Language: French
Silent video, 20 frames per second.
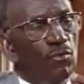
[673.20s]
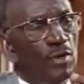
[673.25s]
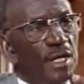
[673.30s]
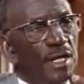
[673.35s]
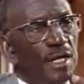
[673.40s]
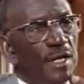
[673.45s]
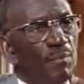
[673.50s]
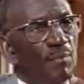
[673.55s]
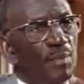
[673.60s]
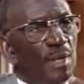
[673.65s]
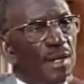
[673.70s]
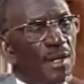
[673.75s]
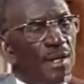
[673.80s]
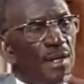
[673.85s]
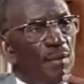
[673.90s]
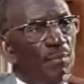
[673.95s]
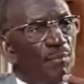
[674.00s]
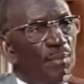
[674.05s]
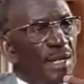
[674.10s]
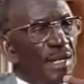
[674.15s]
vous voyez,
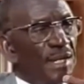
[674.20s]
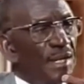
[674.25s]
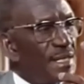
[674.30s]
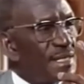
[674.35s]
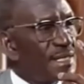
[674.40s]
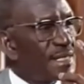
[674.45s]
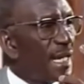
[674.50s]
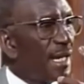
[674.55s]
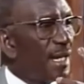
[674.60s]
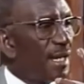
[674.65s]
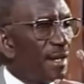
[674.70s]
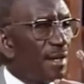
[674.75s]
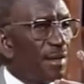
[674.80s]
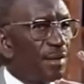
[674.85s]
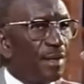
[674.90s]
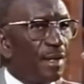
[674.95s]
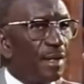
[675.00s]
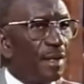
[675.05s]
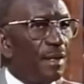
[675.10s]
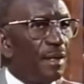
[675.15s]
pendant près de
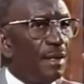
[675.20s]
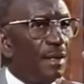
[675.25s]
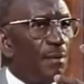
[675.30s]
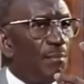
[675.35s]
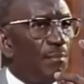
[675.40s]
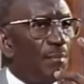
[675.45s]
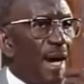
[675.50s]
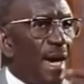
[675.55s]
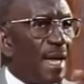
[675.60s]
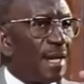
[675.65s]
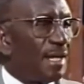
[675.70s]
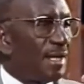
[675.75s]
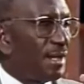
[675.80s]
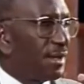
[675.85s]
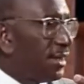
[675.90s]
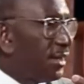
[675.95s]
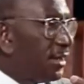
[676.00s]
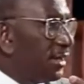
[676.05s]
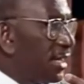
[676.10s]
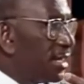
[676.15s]
50 ans, le mal
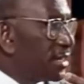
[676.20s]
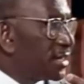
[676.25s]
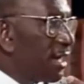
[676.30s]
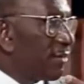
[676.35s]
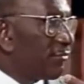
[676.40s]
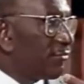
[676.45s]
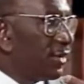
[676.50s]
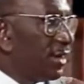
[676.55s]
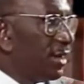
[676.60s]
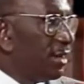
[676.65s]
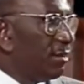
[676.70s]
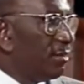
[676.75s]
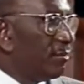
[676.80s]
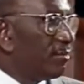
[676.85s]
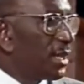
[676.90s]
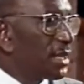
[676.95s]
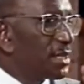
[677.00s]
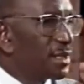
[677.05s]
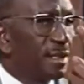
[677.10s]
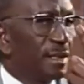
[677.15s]
était déjà fait
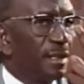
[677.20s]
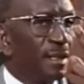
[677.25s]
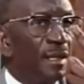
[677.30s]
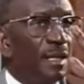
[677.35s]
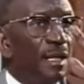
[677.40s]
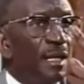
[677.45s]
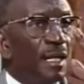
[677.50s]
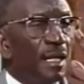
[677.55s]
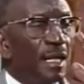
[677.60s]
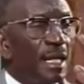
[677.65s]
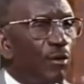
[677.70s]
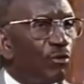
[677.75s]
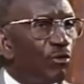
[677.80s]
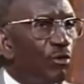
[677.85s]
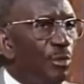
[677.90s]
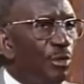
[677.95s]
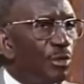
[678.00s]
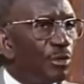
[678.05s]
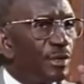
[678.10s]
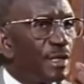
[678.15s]
parce que la
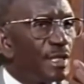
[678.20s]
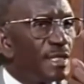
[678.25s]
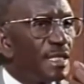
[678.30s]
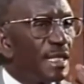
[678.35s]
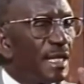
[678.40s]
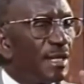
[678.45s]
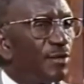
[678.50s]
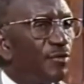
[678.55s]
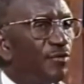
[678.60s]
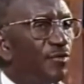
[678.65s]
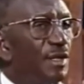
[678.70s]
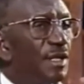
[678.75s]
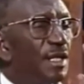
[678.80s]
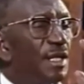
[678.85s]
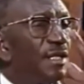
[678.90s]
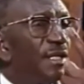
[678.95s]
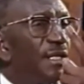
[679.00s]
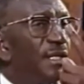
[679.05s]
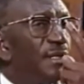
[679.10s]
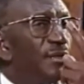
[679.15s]
communauté
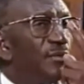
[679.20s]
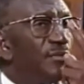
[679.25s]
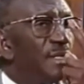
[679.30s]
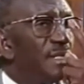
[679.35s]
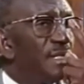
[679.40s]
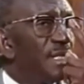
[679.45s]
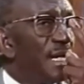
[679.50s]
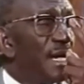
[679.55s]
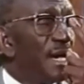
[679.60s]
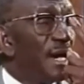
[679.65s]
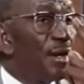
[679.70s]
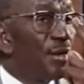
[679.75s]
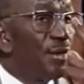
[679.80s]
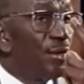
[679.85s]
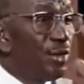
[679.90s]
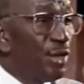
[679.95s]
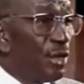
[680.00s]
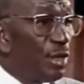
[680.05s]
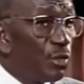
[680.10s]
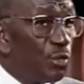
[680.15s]
scientifique était divisée en
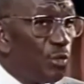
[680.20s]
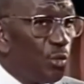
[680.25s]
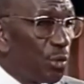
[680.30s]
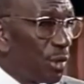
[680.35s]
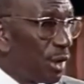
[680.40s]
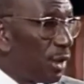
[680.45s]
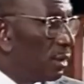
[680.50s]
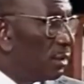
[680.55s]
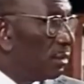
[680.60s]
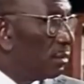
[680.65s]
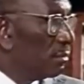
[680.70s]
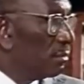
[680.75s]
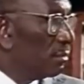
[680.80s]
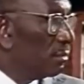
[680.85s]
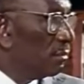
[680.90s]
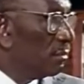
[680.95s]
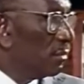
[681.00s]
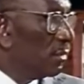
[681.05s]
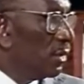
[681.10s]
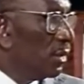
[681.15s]
deux courants.
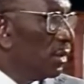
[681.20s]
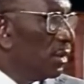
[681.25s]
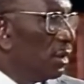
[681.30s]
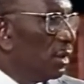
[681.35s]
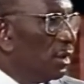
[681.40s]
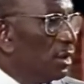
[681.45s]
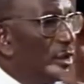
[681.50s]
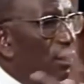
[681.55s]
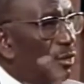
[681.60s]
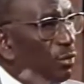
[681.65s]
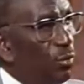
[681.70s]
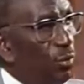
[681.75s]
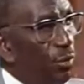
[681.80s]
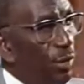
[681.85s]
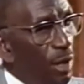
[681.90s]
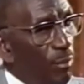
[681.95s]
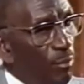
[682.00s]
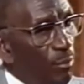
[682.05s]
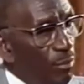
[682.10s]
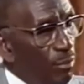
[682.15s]
Un
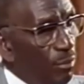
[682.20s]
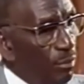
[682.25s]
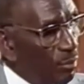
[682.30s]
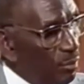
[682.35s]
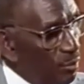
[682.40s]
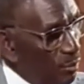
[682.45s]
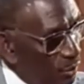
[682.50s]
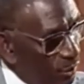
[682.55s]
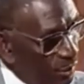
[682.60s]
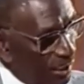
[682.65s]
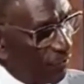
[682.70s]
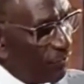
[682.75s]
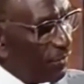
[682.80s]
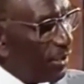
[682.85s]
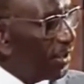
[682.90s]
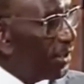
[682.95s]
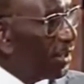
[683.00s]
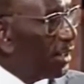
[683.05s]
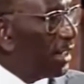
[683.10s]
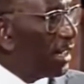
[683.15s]
courant
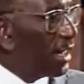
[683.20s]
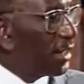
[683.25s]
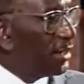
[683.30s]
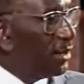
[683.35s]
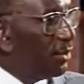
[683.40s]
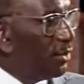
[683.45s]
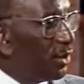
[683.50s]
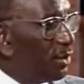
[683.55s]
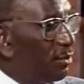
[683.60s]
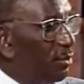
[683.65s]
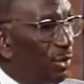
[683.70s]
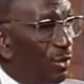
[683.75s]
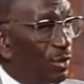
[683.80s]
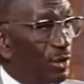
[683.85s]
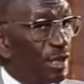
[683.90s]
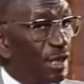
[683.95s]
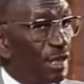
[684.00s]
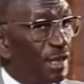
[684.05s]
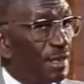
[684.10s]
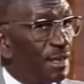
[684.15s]
défendant la théorie
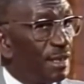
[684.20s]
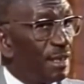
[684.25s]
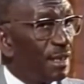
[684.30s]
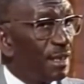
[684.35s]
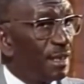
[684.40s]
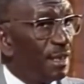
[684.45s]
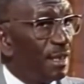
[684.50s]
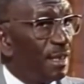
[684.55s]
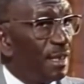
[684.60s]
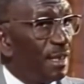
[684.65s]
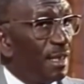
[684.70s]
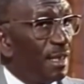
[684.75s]
monogénétique